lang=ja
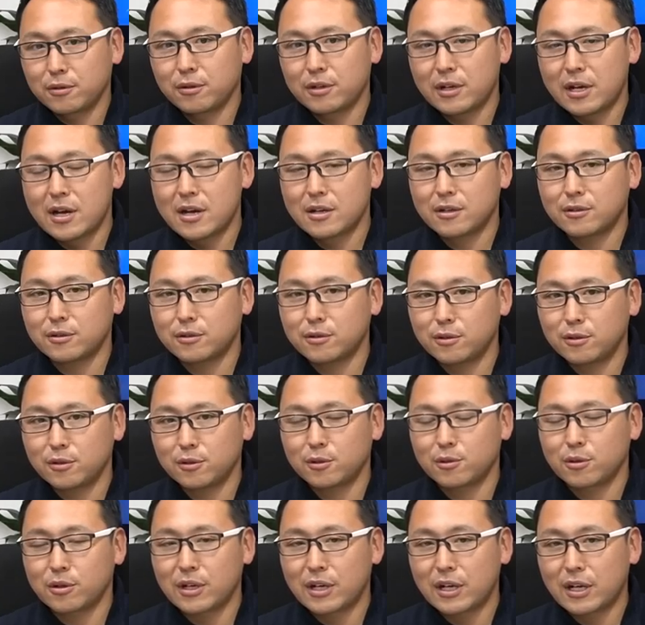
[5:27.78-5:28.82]

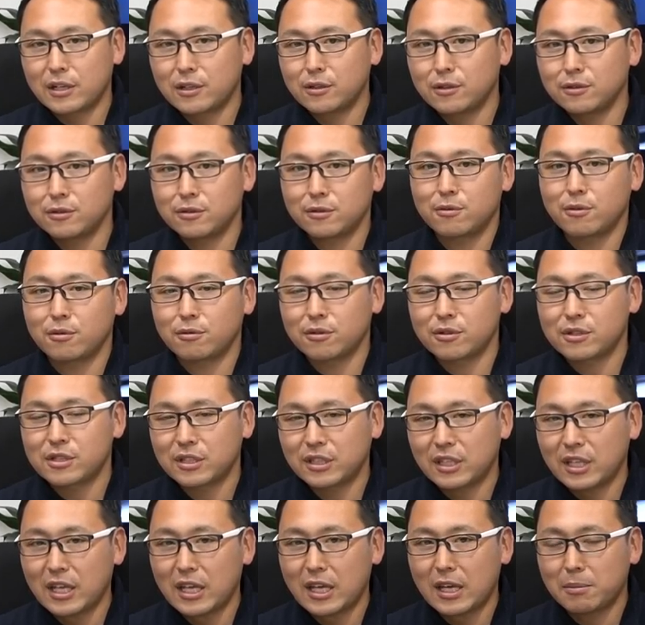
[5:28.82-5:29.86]
フランクフルトから入国し
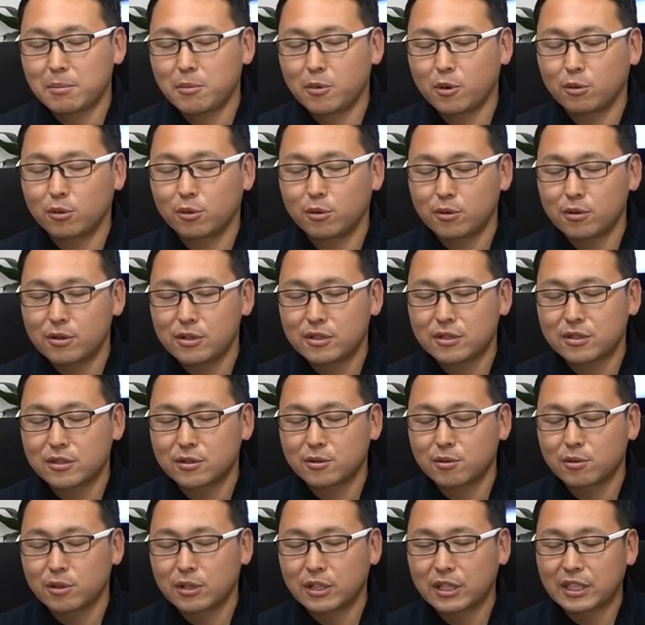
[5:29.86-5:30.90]
て、もう
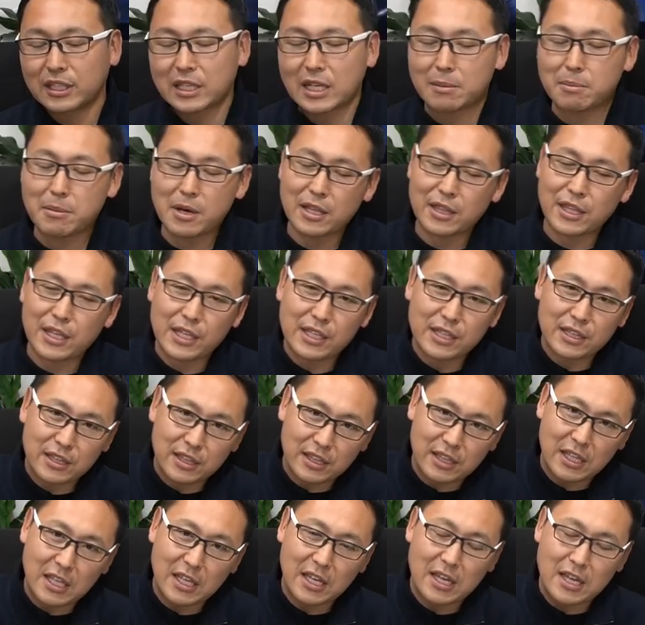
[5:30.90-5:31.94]
ドイツの北まで行っ
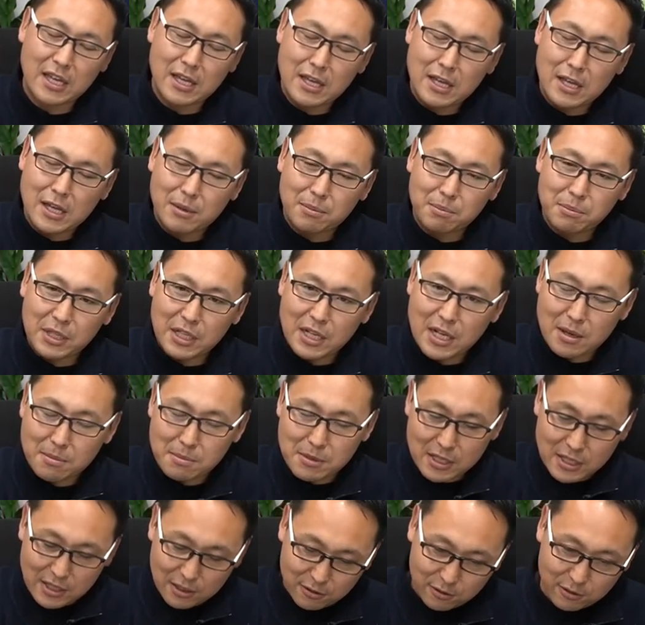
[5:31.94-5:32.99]
て
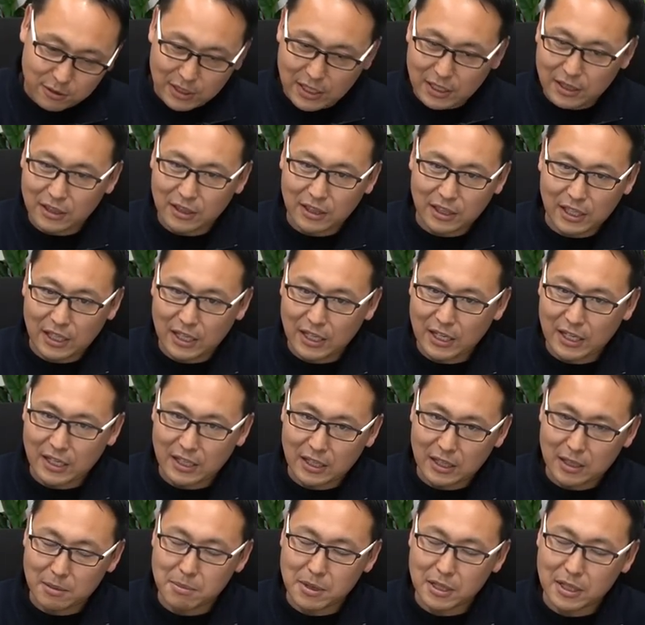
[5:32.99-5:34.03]
南に下って、
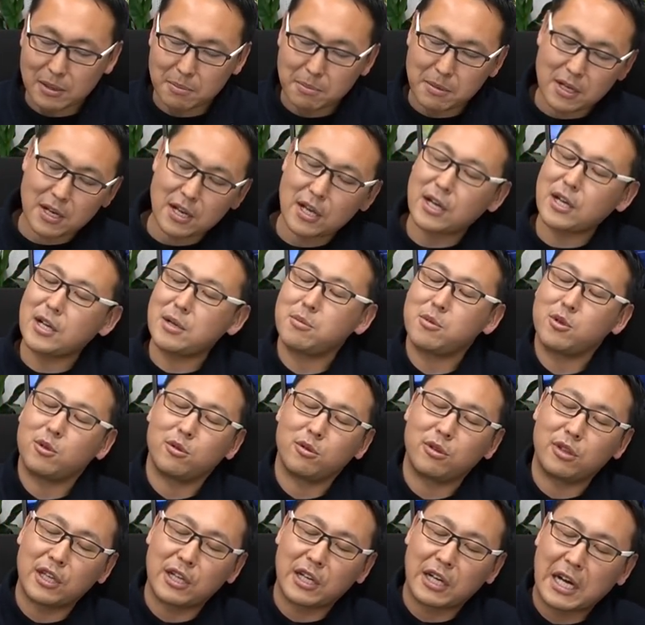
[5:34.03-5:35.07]
でまた真ん中に
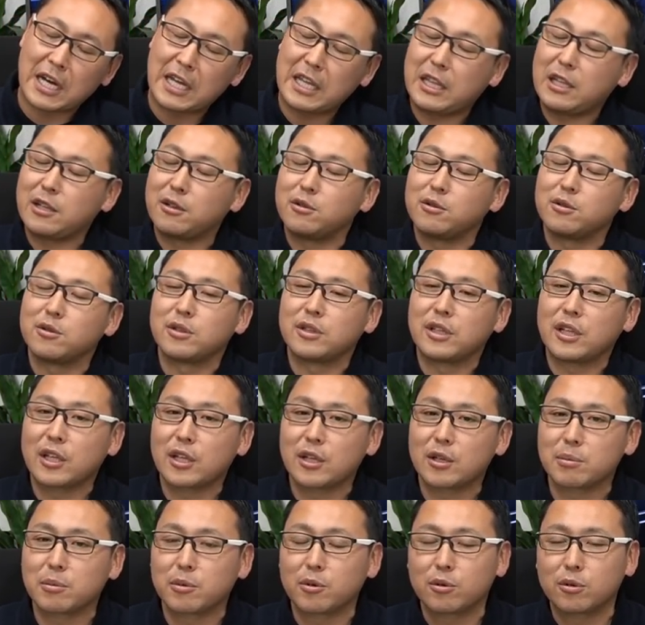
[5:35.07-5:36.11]
戻って帰ってくるって
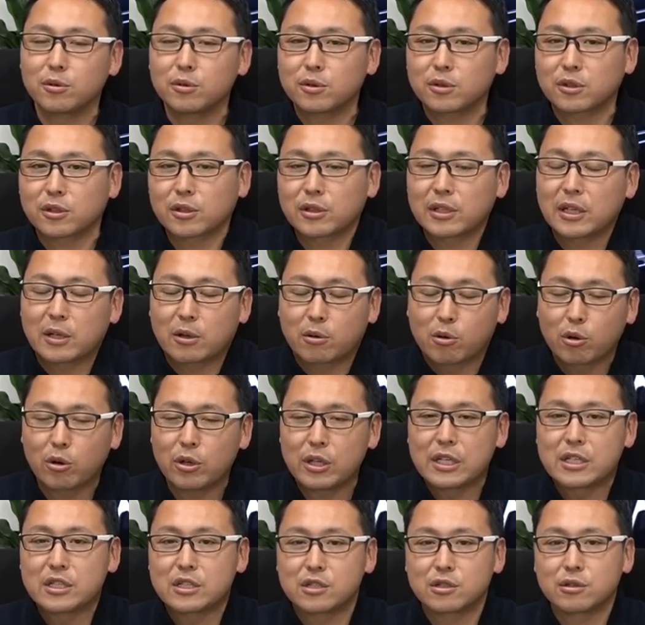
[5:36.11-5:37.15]
いう、もう本当に濃
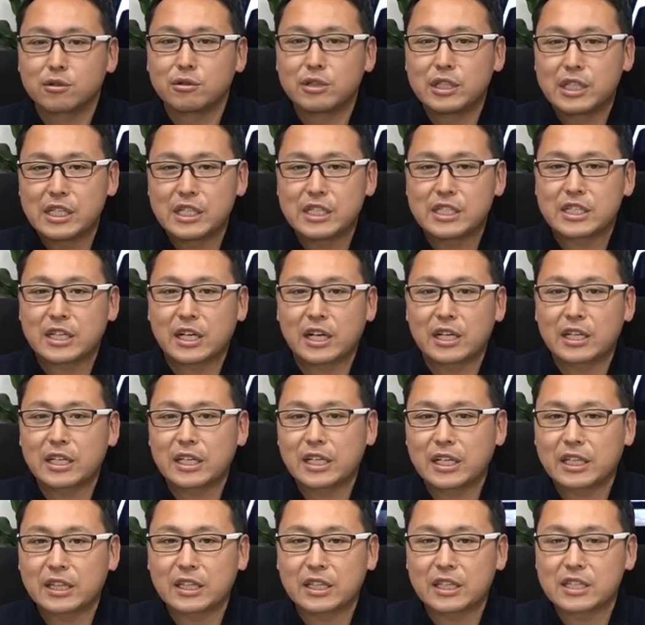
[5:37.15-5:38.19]
いじゅうににちかん
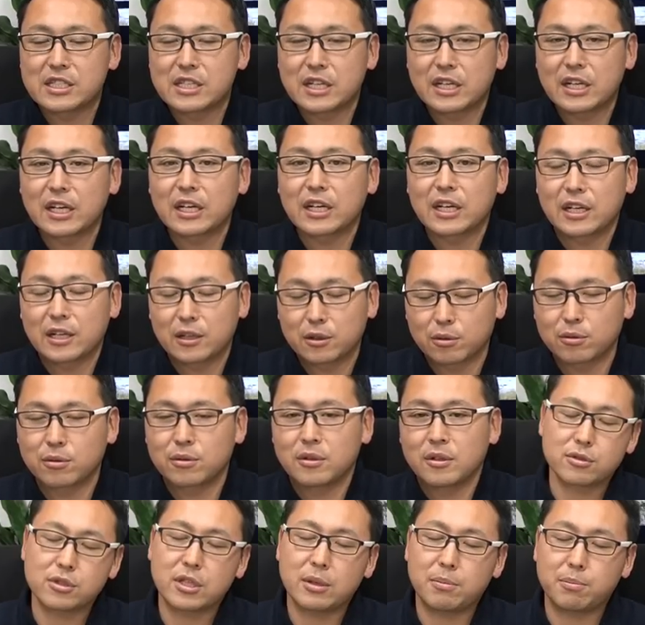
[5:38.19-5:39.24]
になったんじゃないかなと。
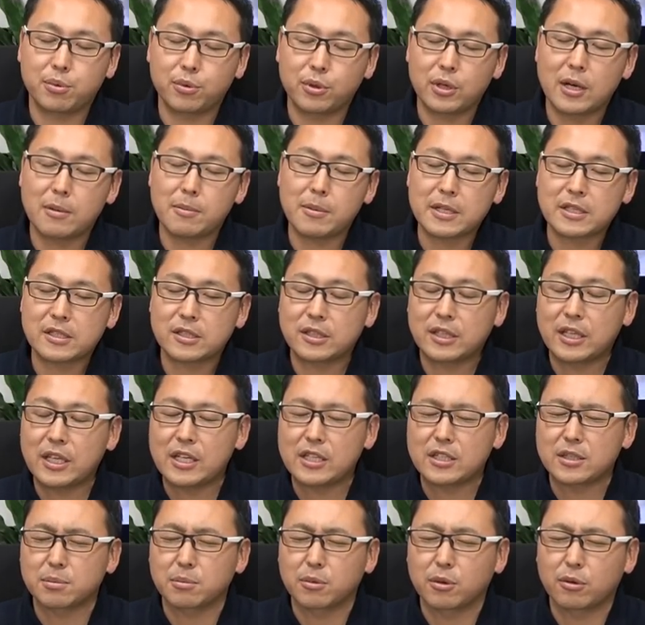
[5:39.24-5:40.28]
そして
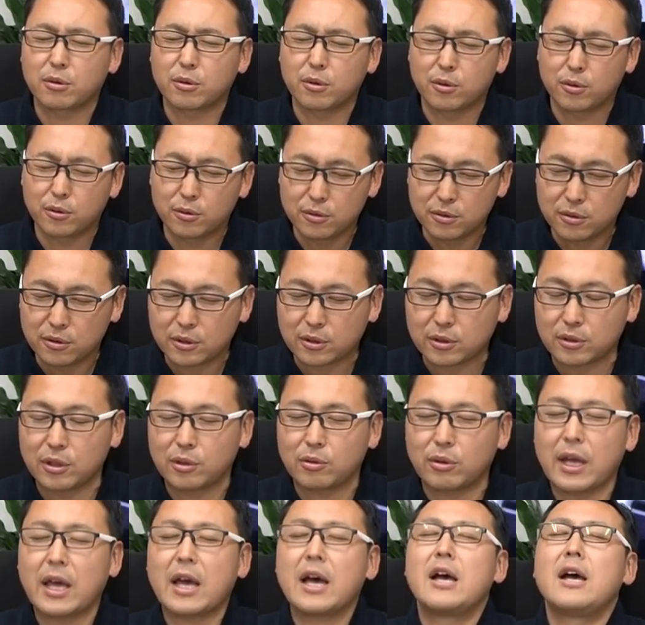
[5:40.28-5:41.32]
ブラバスデイズも本当に
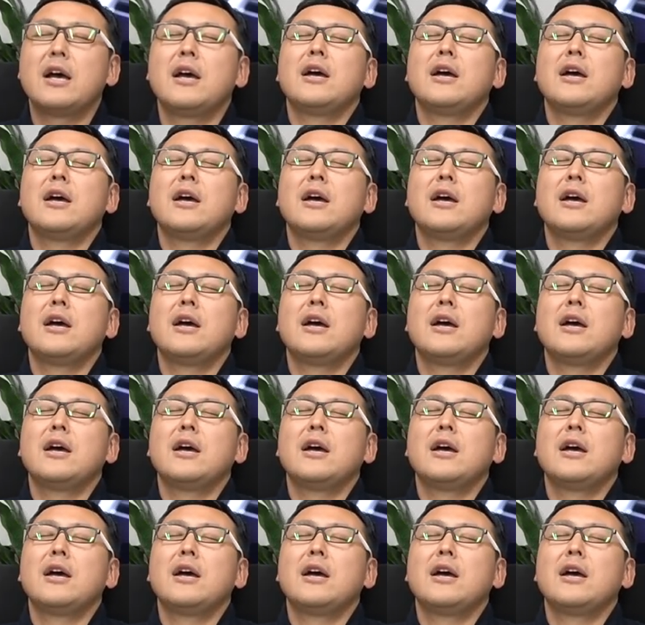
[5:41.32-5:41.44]
これ